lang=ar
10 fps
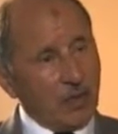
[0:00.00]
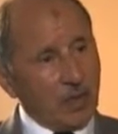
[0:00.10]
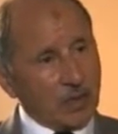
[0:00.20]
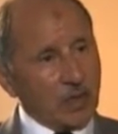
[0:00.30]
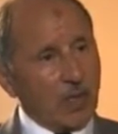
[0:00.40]

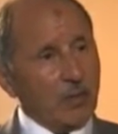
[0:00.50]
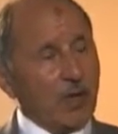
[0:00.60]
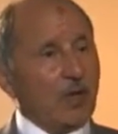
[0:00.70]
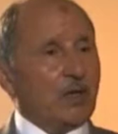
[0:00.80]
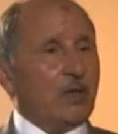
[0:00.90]
هناك
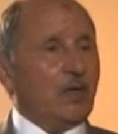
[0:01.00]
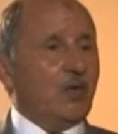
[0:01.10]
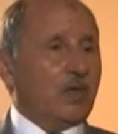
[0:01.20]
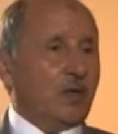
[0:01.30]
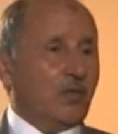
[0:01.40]
صاحب الحق
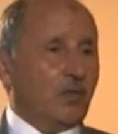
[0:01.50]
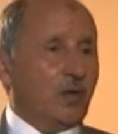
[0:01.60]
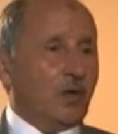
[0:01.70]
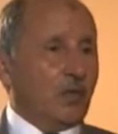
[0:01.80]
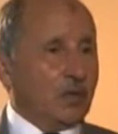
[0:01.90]
له أن
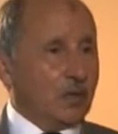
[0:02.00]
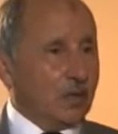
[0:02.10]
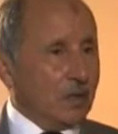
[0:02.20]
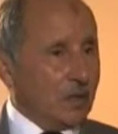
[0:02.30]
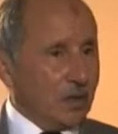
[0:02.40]
يعفو له
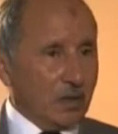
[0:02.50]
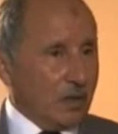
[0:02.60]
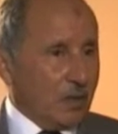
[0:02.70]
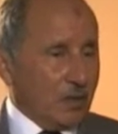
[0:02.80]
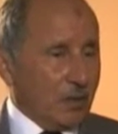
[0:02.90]
أن
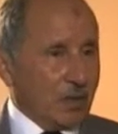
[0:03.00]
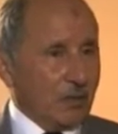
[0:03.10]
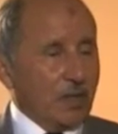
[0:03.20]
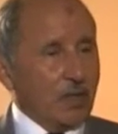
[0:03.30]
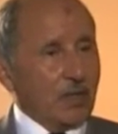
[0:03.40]
آه،
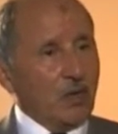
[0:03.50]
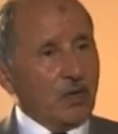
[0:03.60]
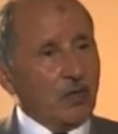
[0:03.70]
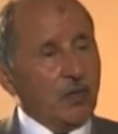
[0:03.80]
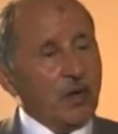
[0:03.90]
يتمسك بذلك
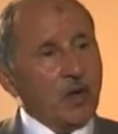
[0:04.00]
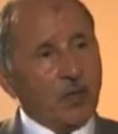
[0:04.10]
الحكم